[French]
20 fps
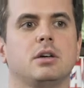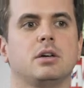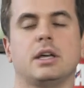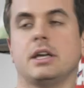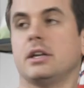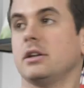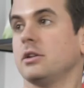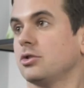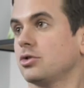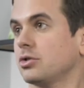Euh,
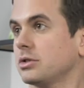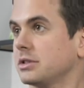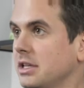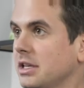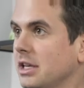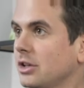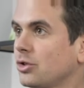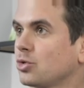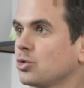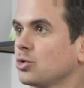et je sais,
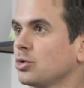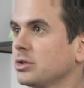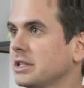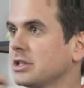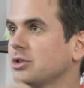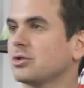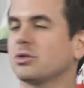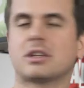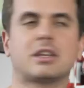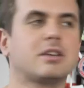il y a toujours
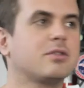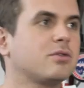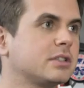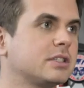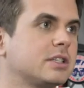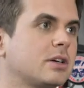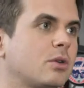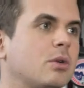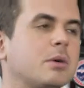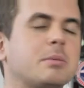des gens qui vont
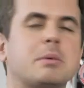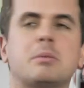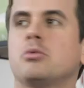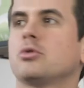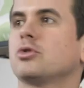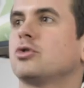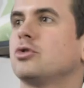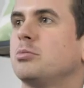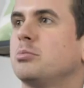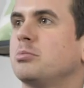dire ouais mais
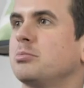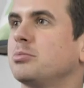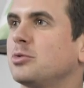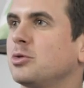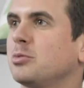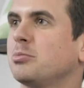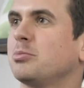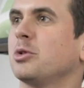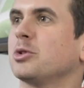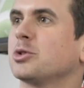bon tu,
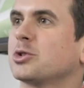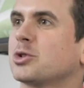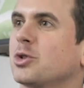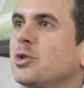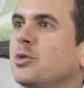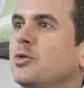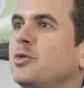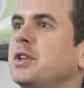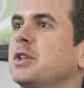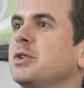tu penses
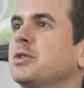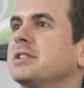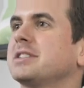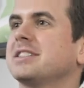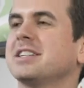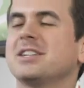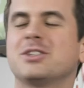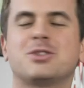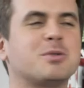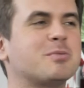que
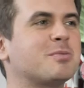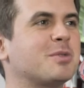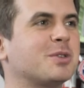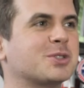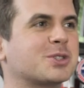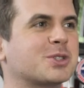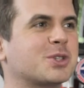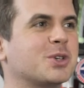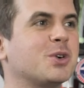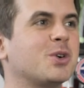financier, tu
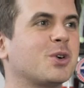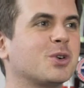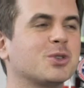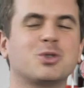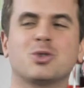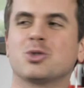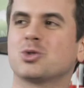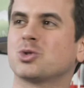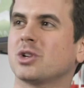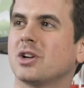penses qu'en en
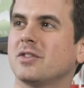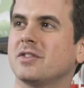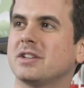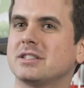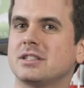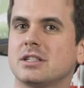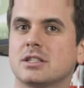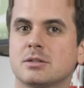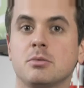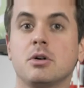retour sur
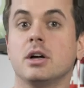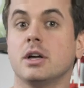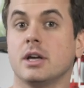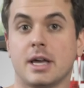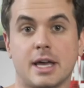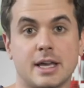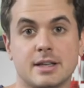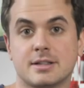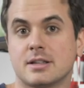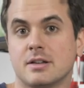investissement.
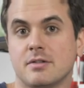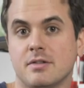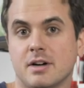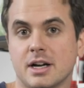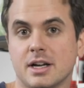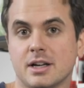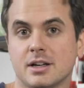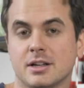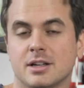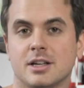Et c'est
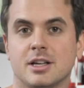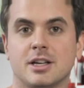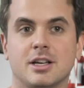vrai.